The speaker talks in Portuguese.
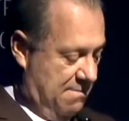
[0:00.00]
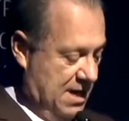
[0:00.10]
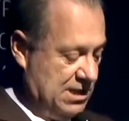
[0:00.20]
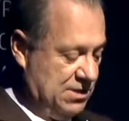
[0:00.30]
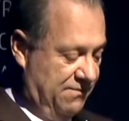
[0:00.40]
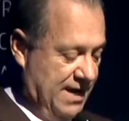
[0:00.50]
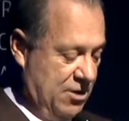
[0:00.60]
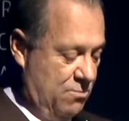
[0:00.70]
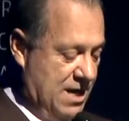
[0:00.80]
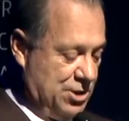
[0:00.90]

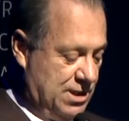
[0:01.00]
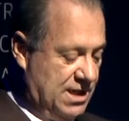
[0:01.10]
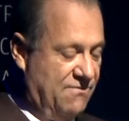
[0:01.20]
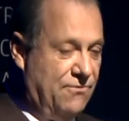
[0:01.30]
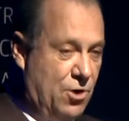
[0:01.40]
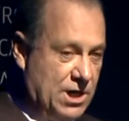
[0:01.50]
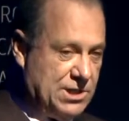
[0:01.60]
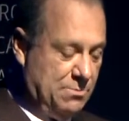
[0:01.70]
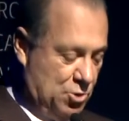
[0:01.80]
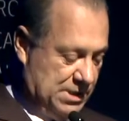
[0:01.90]
mantiveram uma agenda
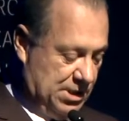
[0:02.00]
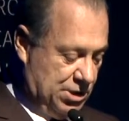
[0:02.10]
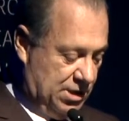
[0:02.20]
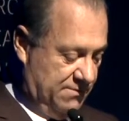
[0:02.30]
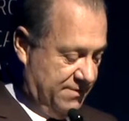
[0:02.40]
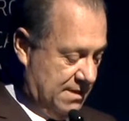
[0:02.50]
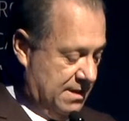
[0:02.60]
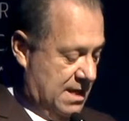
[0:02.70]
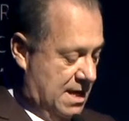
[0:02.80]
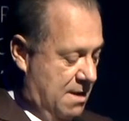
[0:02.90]
forte e positiva